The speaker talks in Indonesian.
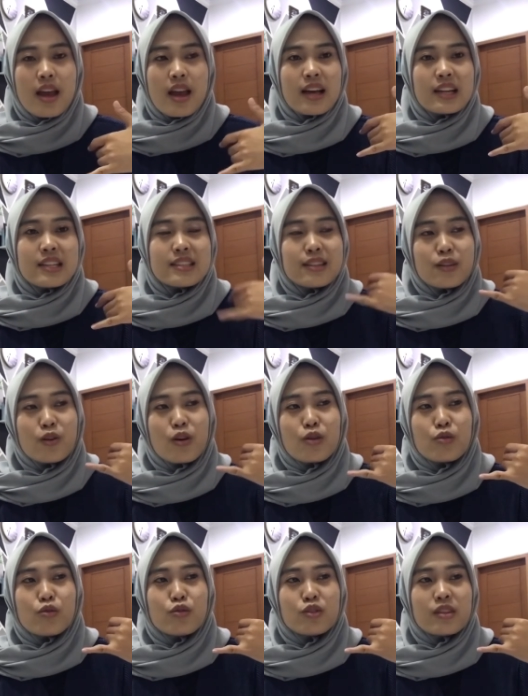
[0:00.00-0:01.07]
Nah di situ
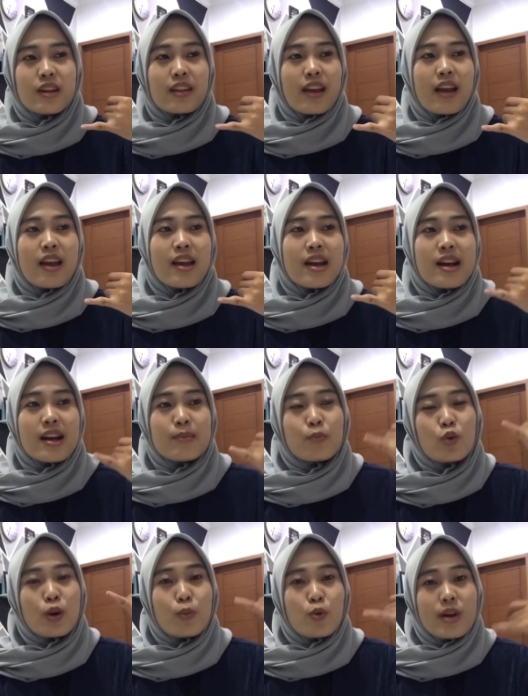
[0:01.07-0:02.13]
aku ceritanya ya
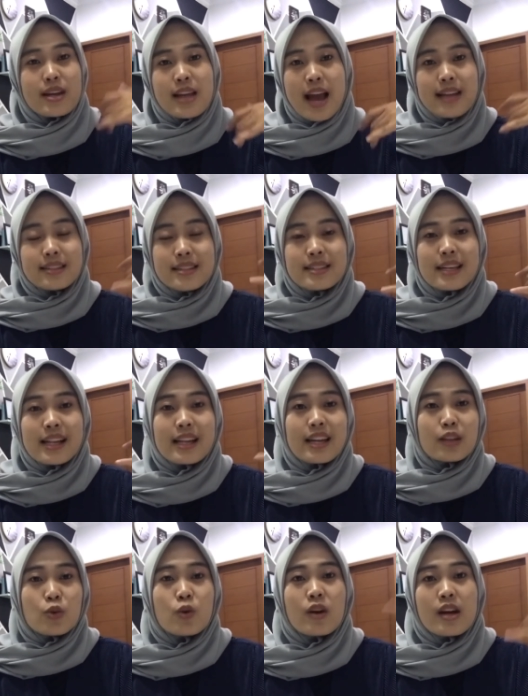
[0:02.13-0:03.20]
pura-puranya aja seller
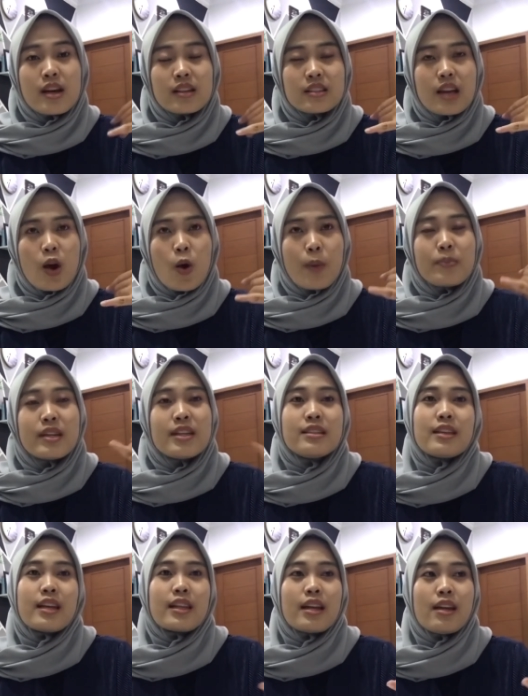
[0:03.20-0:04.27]
itu udah yang menjawab. Jadi
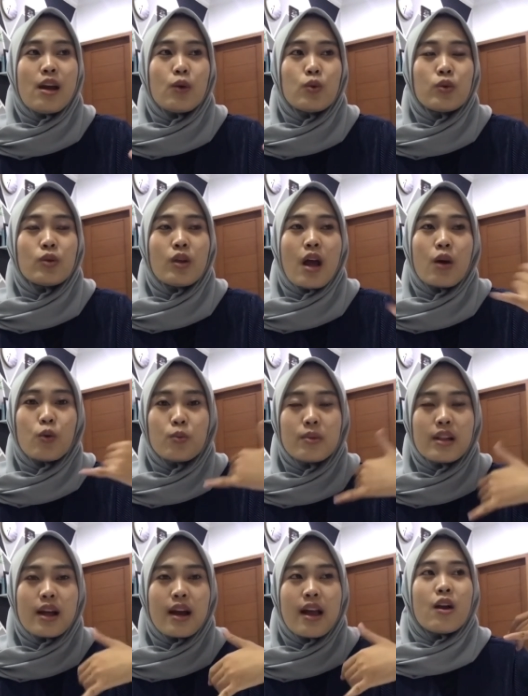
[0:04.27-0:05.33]
saat tadi aku aku
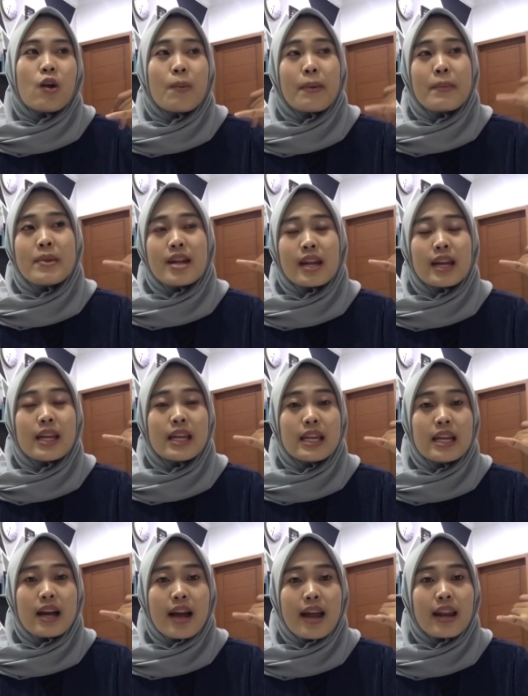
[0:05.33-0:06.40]
bilang kalau apa benar ini
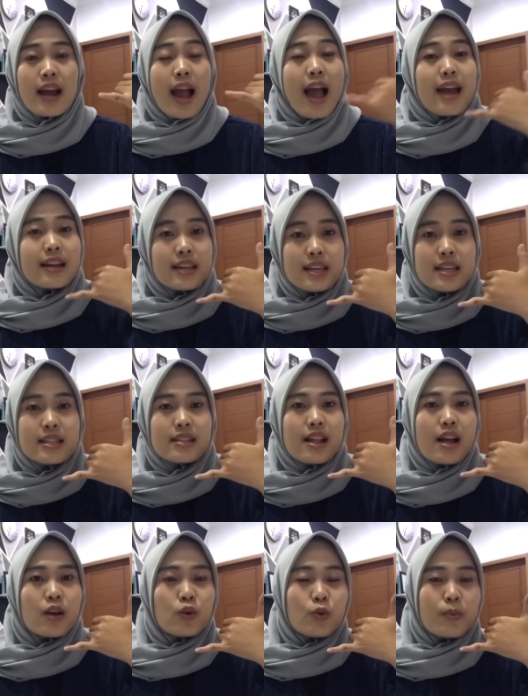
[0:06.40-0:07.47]
dengan Kak Adi
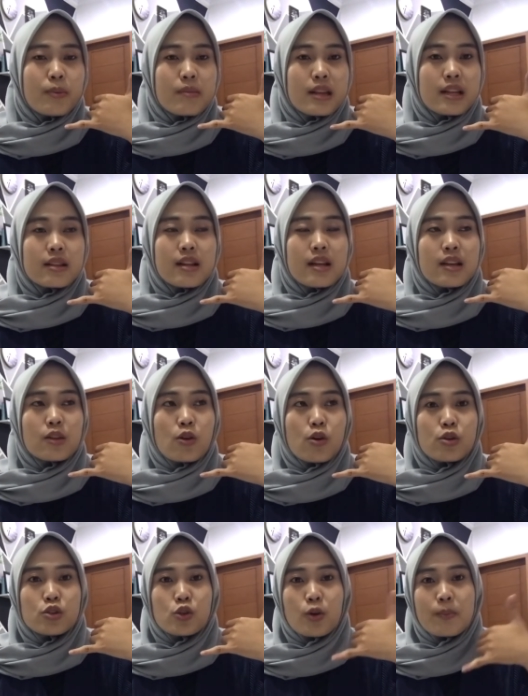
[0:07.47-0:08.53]
selaku pemilik dari
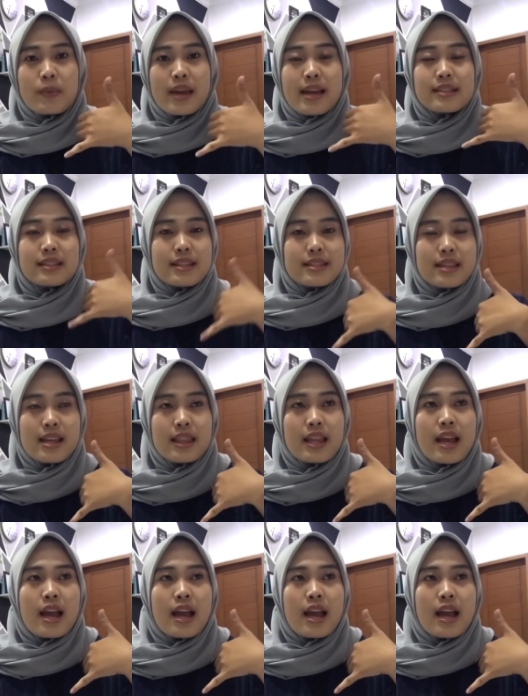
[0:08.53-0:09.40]
toko Shopee XYZ